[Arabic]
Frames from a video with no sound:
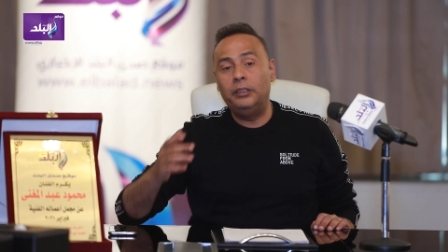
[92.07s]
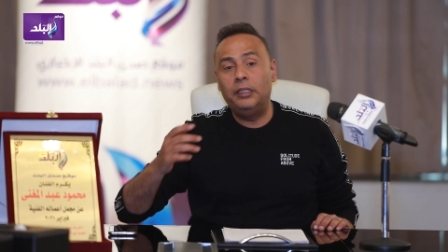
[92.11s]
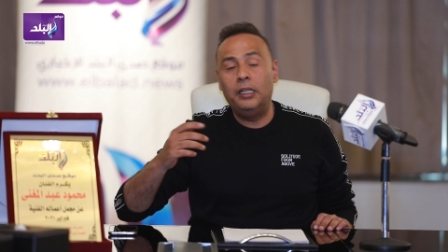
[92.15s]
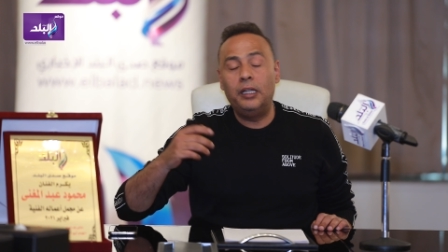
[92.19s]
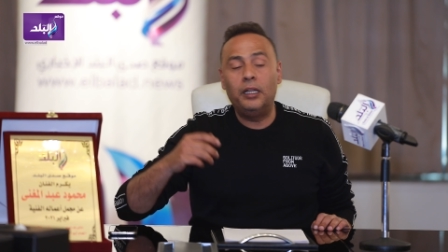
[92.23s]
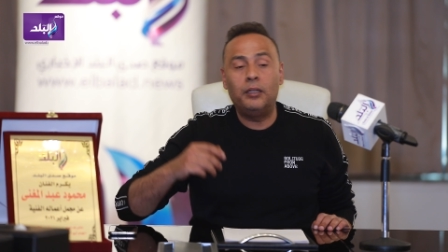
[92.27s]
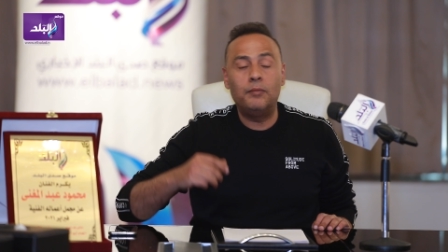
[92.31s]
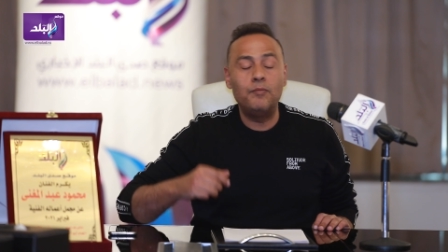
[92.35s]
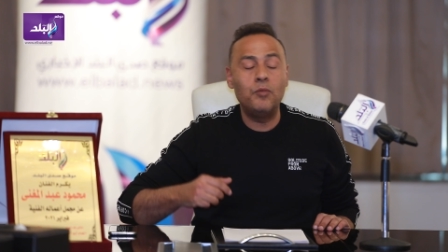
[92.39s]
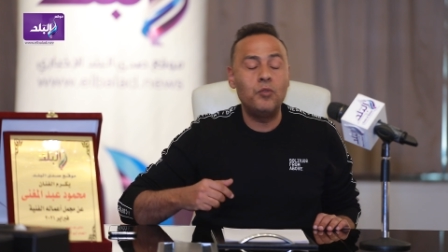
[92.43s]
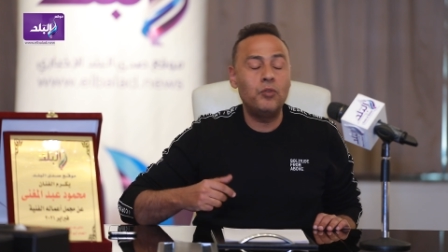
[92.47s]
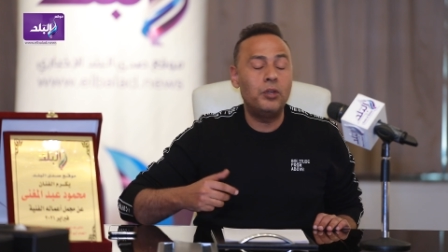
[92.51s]

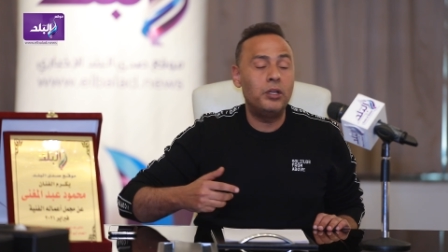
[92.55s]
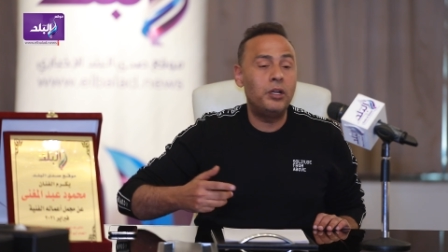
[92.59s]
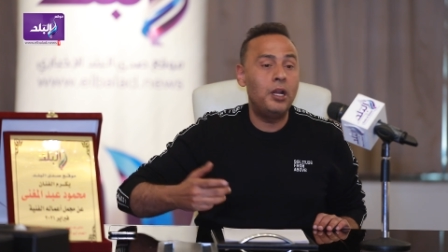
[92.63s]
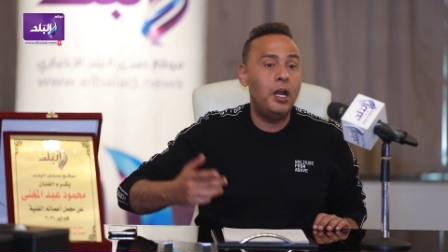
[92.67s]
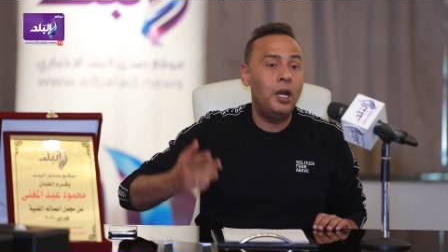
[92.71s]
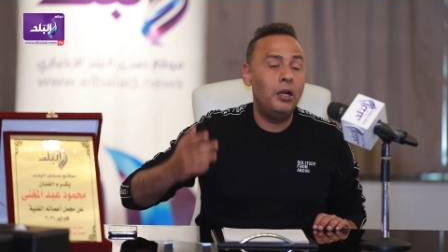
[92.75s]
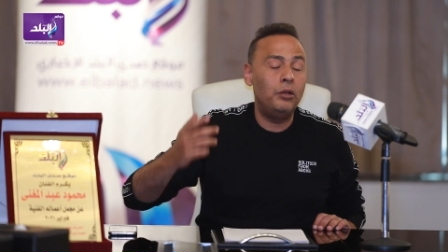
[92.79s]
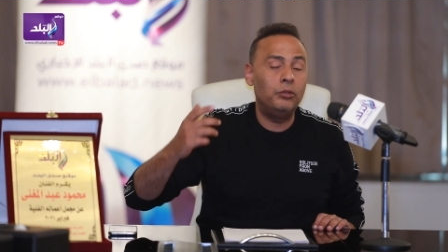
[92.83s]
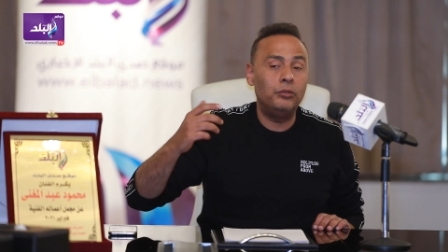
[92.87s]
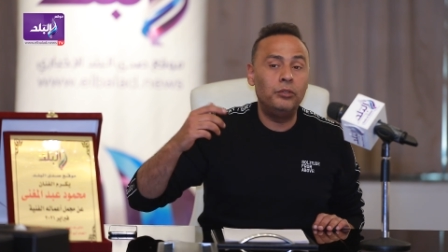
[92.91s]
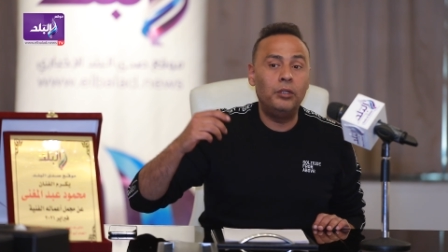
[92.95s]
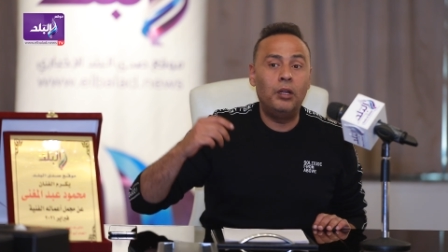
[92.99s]
هناك ممكن
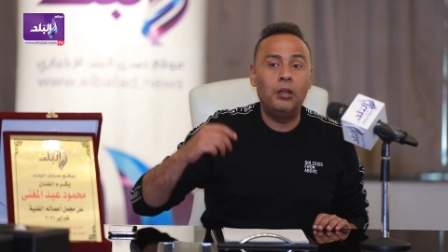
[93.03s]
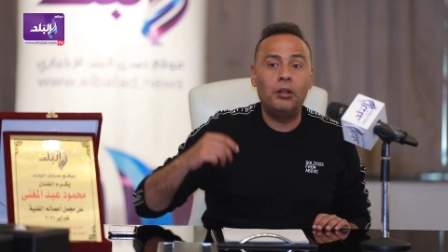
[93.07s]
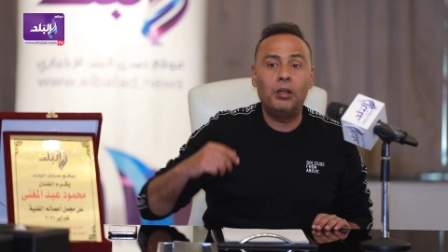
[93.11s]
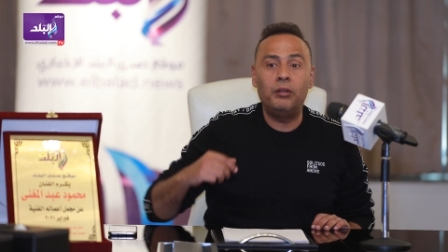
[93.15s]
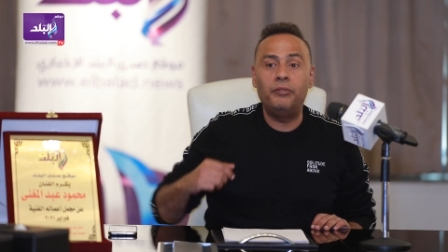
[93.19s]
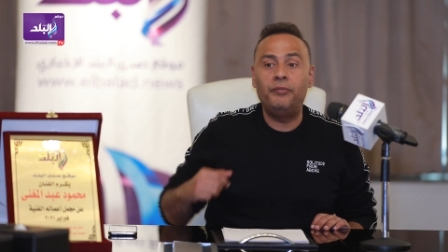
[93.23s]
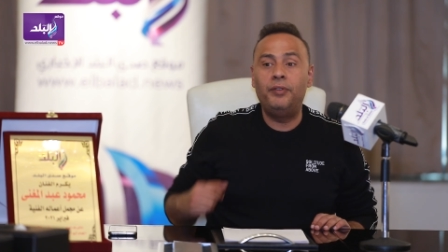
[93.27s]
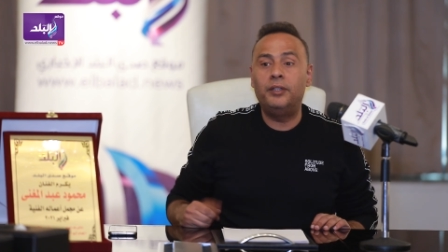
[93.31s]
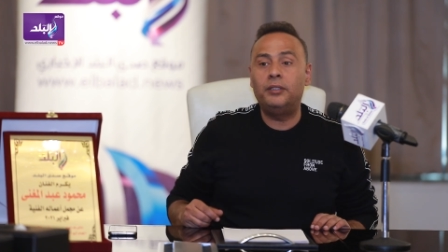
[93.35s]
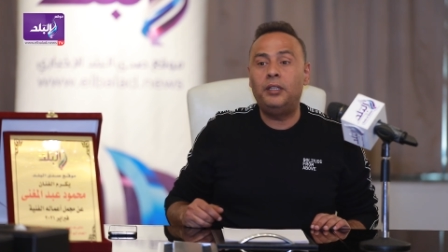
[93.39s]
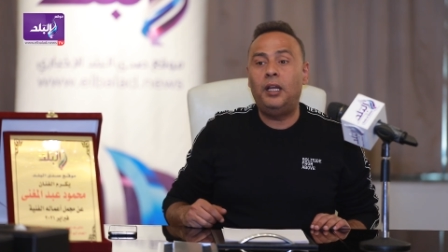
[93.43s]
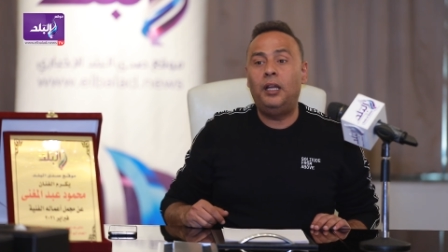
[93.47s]
اقعد اقرا
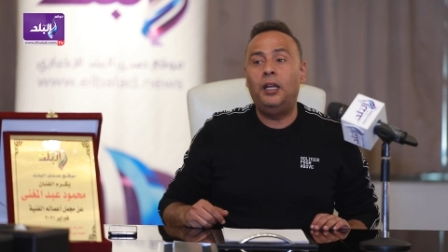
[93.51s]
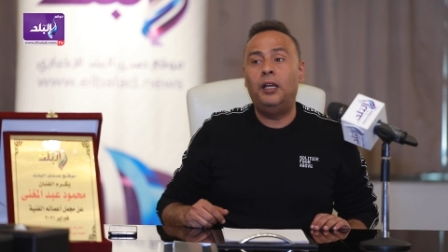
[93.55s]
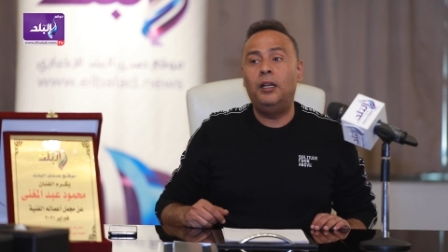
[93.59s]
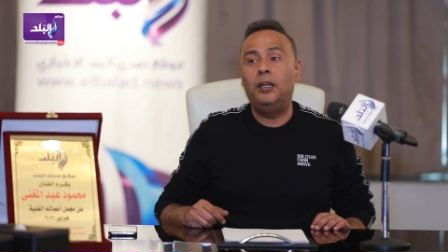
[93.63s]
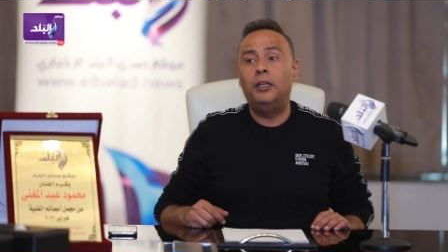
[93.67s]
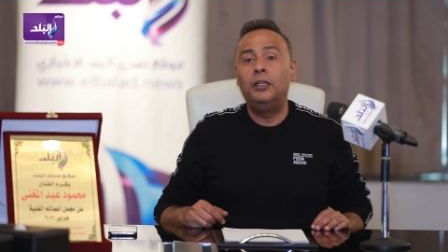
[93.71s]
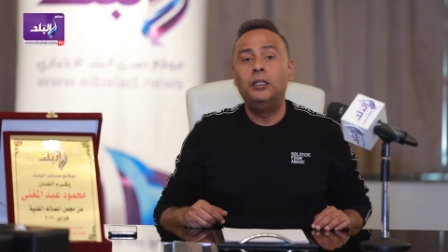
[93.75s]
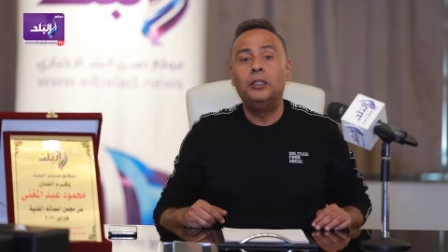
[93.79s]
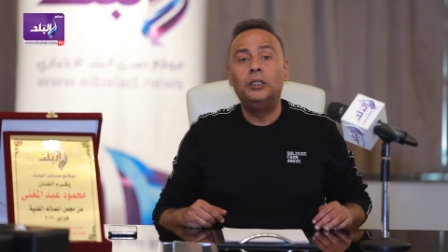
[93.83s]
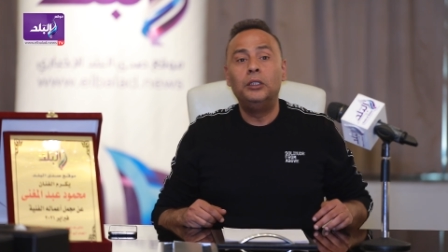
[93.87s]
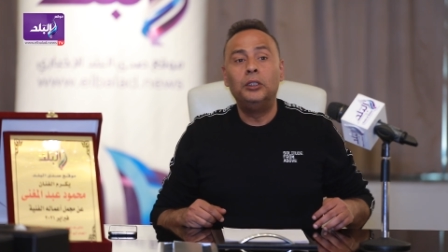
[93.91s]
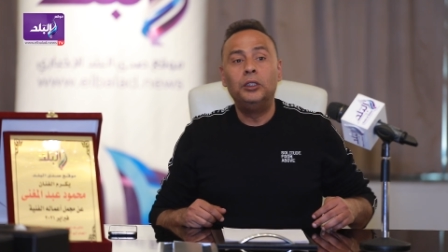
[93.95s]
الفاتحه